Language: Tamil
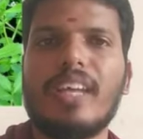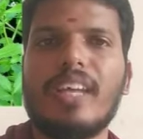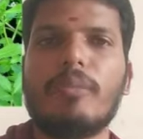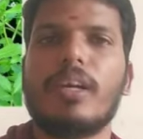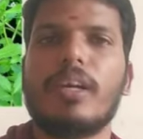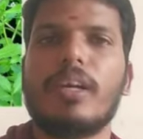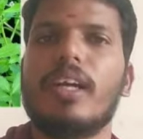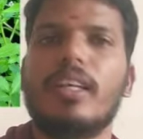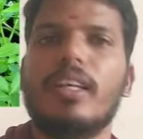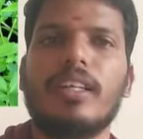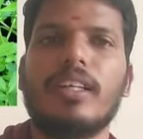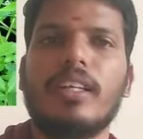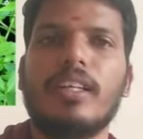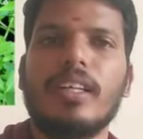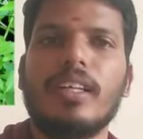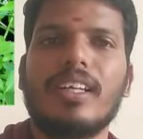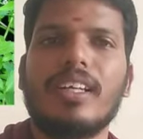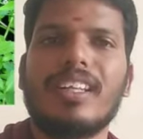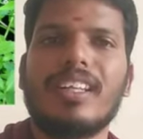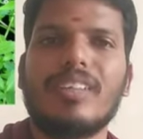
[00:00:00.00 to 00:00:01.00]
கிருமிகள்
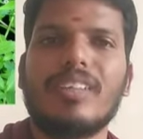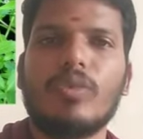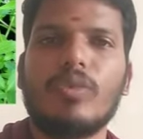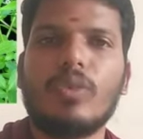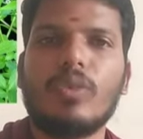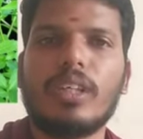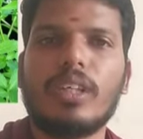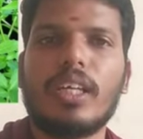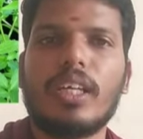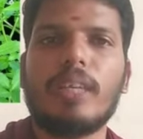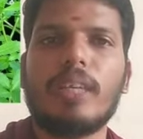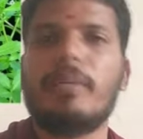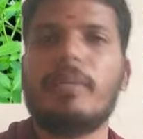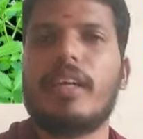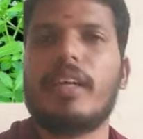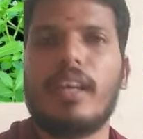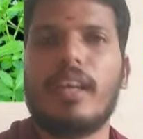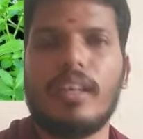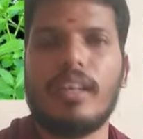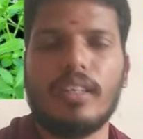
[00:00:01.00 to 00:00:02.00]

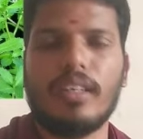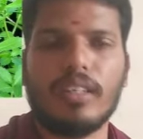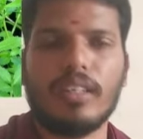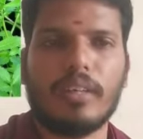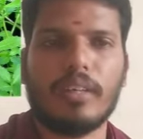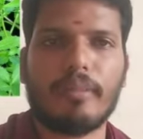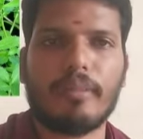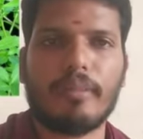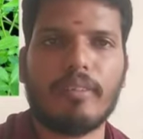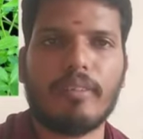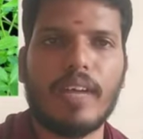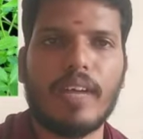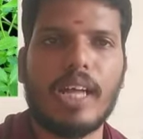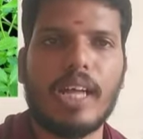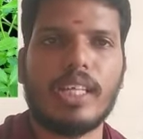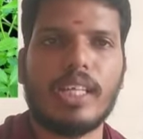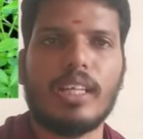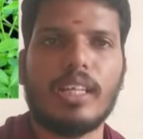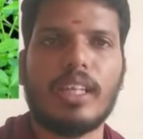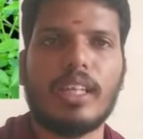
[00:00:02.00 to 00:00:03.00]
நுண்கிருமிகள் நமக்கு
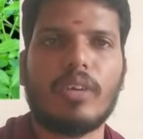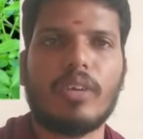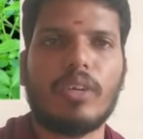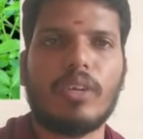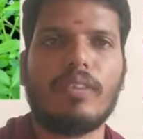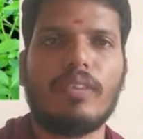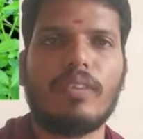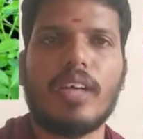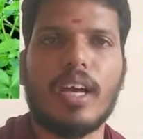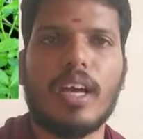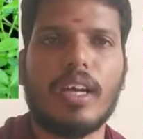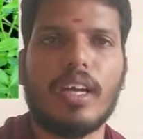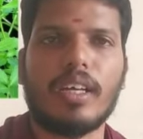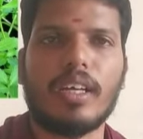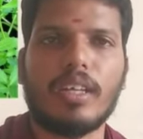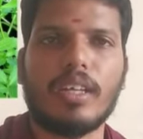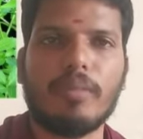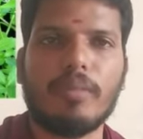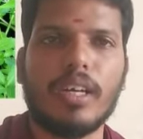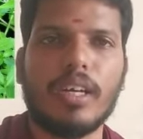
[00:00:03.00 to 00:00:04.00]
வியாதிகளை தரக்கூடிய வியா
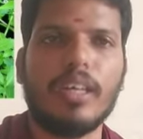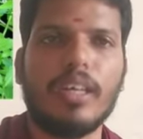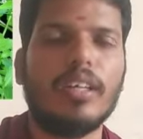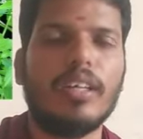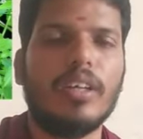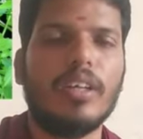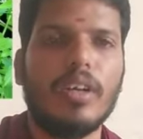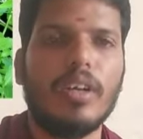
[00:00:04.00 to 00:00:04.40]
கிருமிகள்